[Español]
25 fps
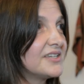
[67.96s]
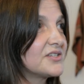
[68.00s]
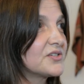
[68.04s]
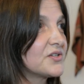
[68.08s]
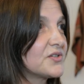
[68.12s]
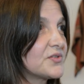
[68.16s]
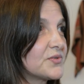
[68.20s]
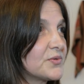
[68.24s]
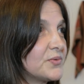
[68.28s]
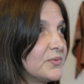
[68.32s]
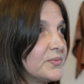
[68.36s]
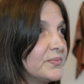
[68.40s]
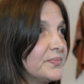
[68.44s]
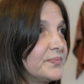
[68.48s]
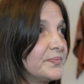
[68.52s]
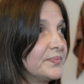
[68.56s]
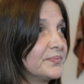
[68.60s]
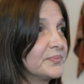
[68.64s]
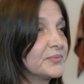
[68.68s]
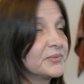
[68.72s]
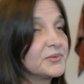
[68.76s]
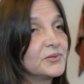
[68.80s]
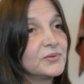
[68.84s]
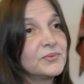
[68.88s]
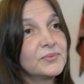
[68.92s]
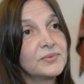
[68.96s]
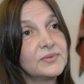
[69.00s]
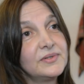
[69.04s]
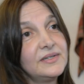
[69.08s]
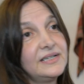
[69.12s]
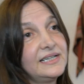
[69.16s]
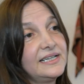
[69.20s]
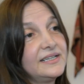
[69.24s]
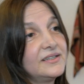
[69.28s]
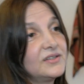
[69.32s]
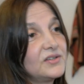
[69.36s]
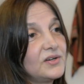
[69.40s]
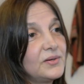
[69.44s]
ellos un,
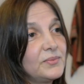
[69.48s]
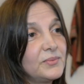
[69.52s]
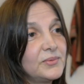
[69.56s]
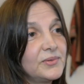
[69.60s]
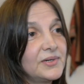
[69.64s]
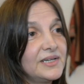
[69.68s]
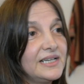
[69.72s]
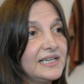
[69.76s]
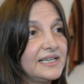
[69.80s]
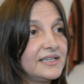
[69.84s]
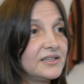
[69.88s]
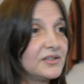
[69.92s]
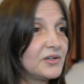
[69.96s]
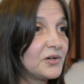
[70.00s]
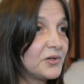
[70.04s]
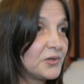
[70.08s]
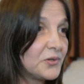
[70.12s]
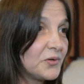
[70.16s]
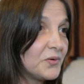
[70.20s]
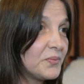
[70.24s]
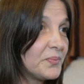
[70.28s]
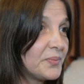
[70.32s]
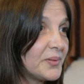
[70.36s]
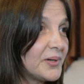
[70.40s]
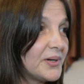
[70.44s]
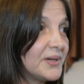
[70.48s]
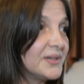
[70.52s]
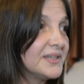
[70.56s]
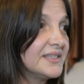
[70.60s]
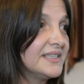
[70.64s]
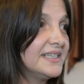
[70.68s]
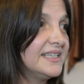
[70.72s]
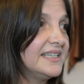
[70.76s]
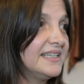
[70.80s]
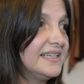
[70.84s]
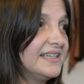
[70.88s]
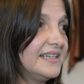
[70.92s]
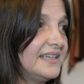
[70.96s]
lindo, muy lindo grupo
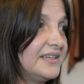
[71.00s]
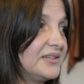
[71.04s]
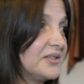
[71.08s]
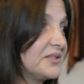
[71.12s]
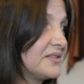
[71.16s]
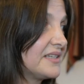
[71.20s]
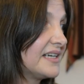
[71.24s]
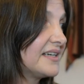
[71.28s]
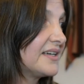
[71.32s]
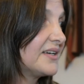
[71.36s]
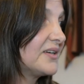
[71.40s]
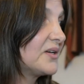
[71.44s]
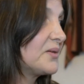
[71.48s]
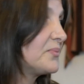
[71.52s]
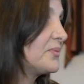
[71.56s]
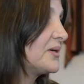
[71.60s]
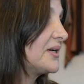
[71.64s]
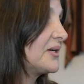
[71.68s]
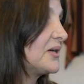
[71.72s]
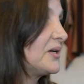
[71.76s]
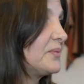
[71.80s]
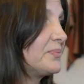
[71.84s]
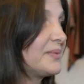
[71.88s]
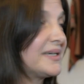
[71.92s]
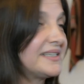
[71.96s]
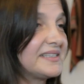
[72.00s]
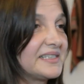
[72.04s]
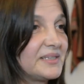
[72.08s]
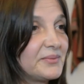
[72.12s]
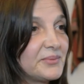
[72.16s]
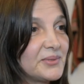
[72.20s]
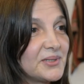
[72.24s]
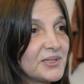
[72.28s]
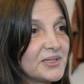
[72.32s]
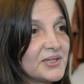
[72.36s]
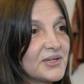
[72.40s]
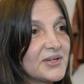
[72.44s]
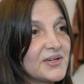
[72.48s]
y nos trajeron, bueno, el
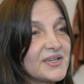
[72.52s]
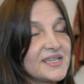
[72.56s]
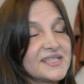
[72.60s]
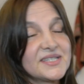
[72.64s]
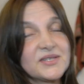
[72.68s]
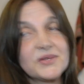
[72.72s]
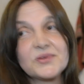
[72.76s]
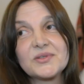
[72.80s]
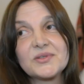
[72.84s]
patrimonio y si